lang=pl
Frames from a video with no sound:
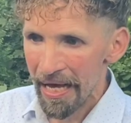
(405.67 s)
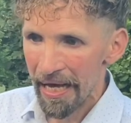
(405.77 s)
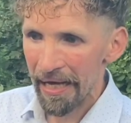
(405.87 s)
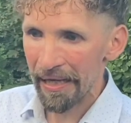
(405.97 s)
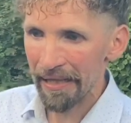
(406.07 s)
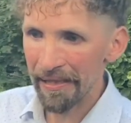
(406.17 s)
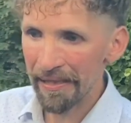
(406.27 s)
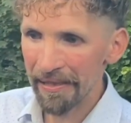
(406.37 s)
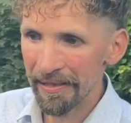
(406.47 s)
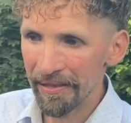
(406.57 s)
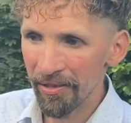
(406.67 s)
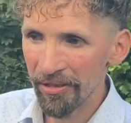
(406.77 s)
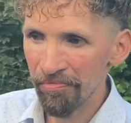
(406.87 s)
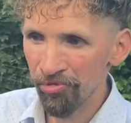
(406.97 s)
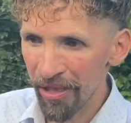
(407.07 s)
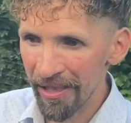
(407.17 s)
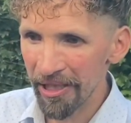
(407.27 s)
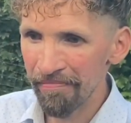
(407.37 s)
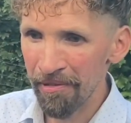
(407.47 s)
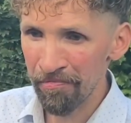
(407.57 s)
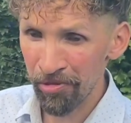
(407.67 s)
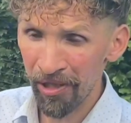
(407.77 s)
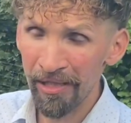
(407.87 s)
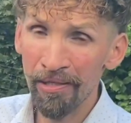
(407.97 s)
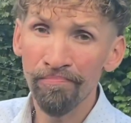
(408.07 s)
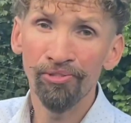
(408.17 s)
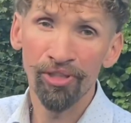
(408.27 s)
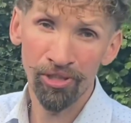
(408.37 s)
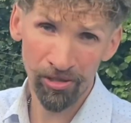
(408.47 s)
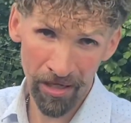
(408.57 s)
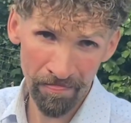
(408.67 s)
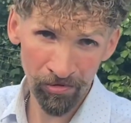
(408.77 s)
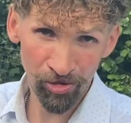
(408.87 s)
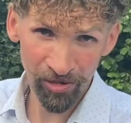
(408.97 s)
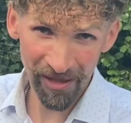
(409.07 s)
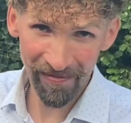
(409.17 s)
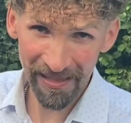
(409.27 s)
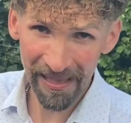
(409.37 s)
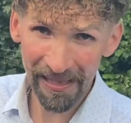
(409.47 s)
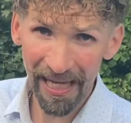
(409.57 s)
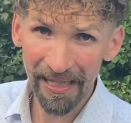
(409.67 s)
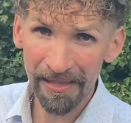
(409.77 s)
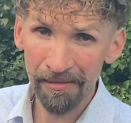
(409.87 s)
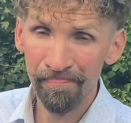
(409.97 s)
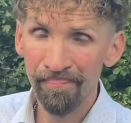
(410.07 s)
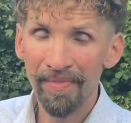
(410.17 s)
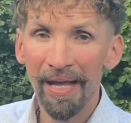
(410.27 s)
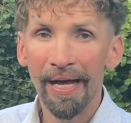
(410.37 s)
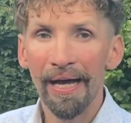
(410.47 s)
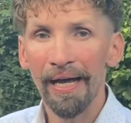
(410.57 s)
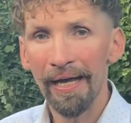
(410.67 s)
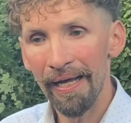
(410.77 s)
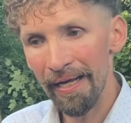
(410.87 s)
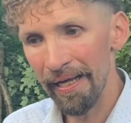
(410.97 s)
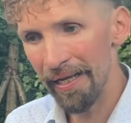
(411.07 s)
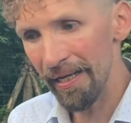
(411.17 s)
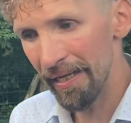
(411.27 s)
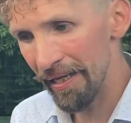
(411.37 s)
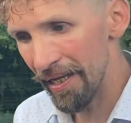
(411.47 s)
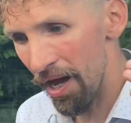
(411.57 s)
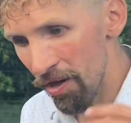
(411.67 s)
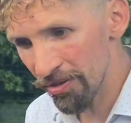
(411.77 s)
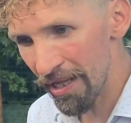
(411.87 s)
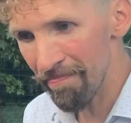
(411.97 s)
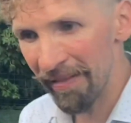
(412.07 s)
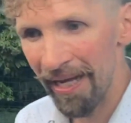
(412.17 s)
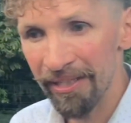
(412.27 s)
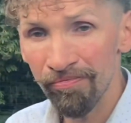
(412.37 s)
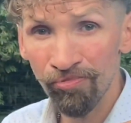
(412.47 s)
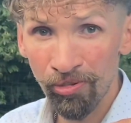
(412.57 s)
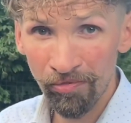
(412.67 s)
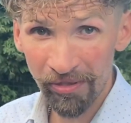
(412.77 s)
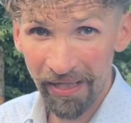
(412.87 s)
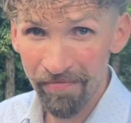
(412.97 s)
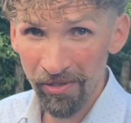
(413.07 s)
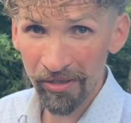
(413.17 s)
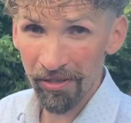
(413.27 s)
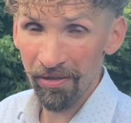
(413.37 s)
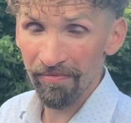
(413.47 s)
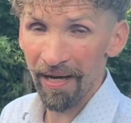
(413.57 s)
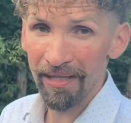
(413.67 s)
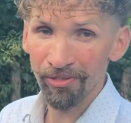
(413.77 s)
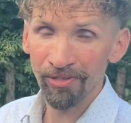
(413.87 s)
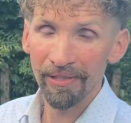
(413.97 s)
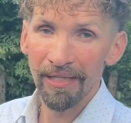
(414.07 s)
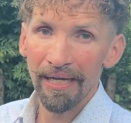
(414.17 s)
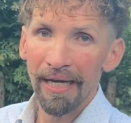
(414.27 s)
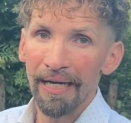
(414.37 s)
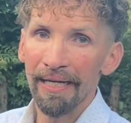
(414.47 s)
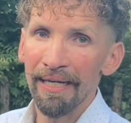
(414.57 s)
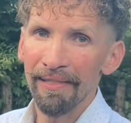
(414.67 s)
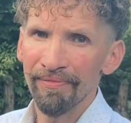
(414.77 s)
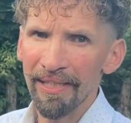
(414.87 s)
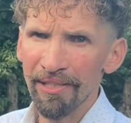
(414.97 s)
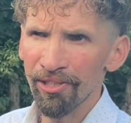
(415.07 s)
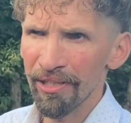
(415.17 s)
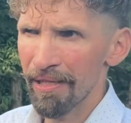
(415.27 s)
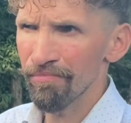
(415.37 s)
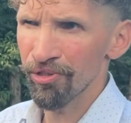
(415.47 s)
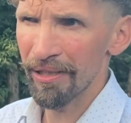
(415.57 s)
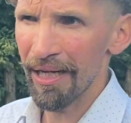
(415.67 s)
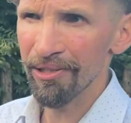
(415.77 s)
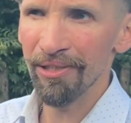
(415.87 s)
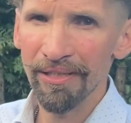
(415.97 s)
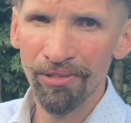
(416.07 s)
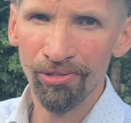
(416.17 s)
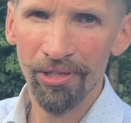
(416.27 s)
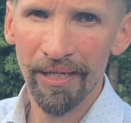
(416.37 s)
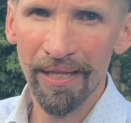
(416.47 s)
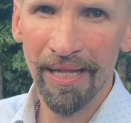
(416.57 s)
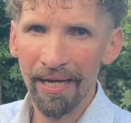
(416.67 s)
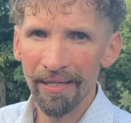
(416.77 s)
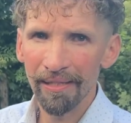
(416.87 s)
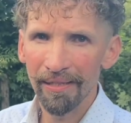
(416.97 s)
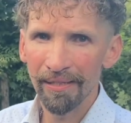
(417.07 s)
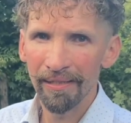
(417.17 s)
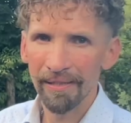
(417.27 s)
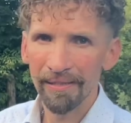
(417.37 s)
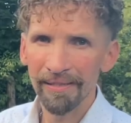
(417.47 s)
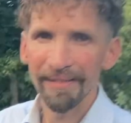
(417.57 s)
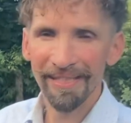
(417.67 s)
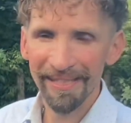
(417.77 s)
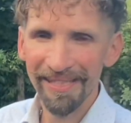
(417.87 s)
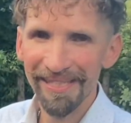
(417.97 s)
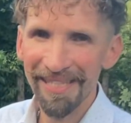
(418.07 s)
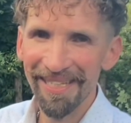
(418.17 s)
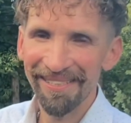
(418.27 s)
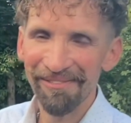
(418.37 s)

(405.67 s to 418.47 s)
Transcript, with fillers: E, to sprzedaż bezpośrednią przyjeżdżają oczywiście z weterynarii e, odebrać, muszą to zawnioskować. E, wtedy się tam 14 dni czeka na decyzję.